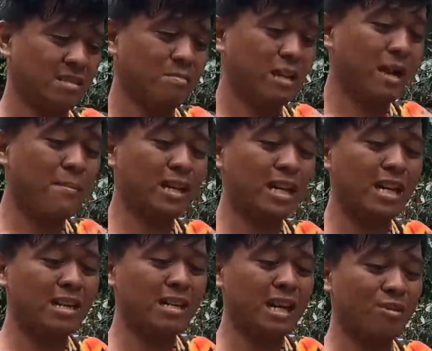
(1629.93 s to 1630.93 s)
Maraming
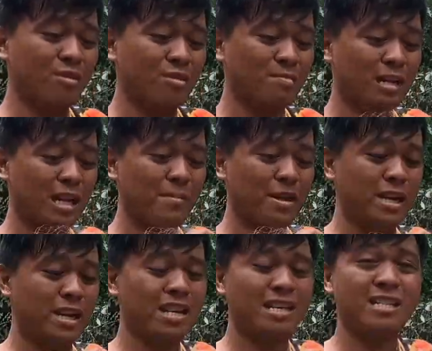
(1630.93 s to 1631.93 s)
nang, ano, maraming
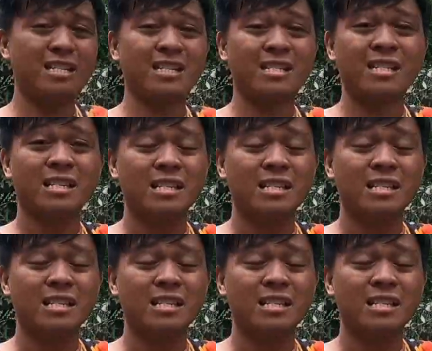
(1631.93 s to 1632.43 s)
nang...